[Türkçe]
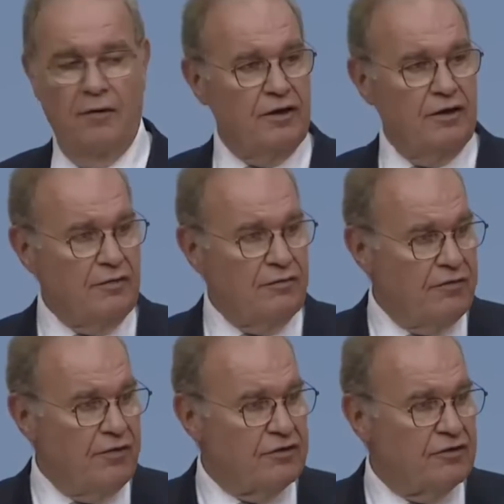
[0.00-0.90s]

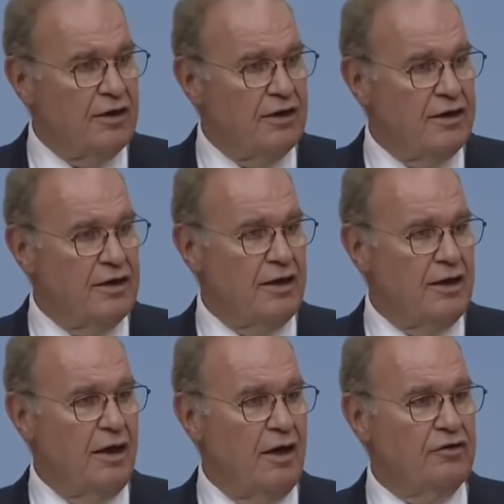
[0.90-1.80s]
Haftalık vefat
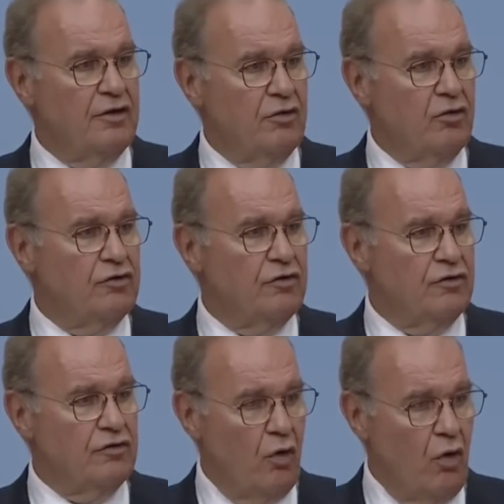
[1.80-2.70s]
sayıları Haziran
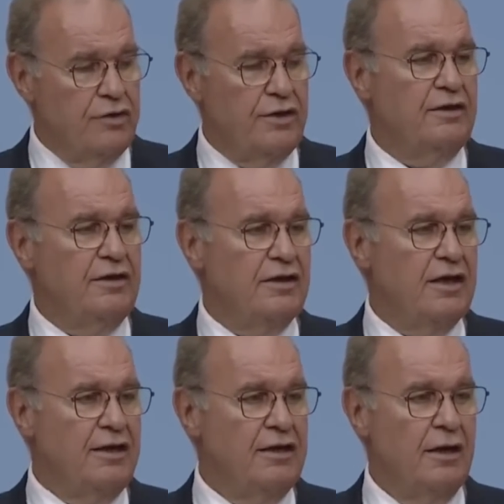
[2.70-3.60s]
ortasında 17
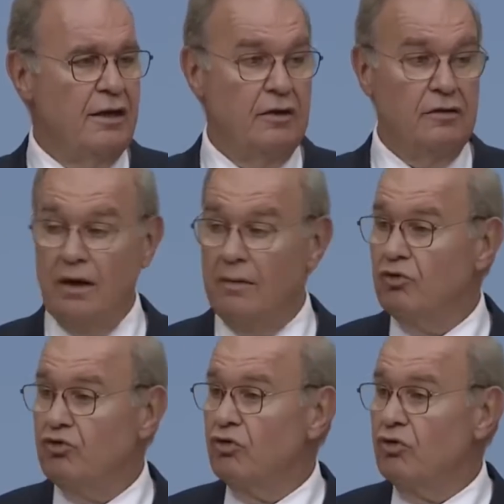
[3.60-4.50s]
iken
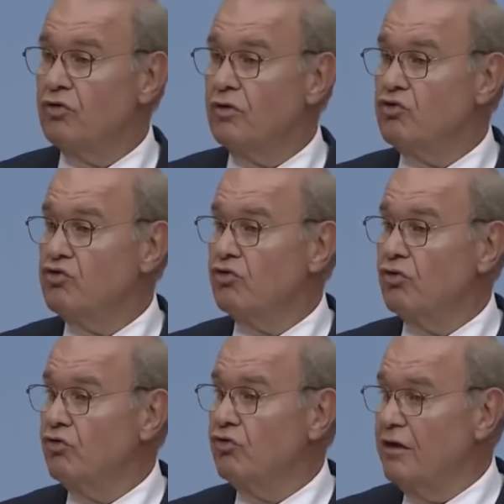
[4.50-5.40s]
Temmuz sonunda
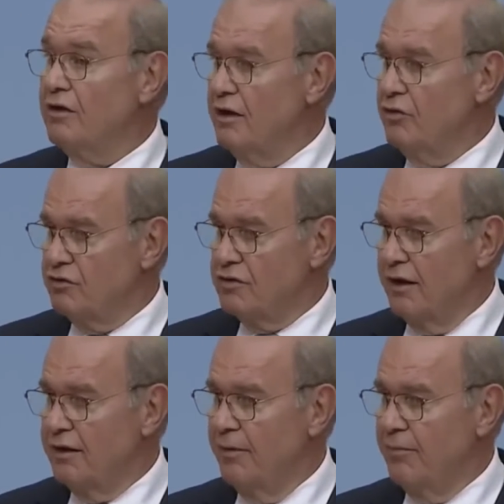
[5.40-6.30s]
337'ye
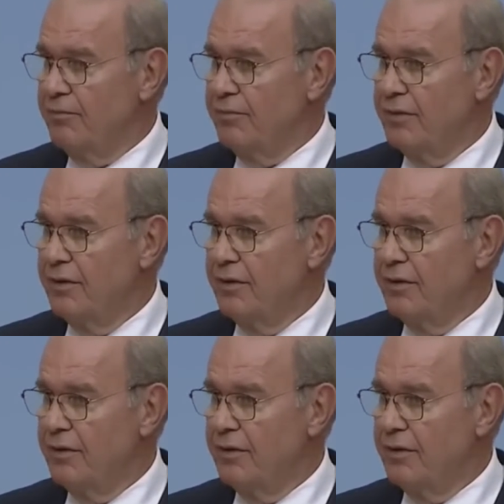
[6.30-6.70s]
yükseldi.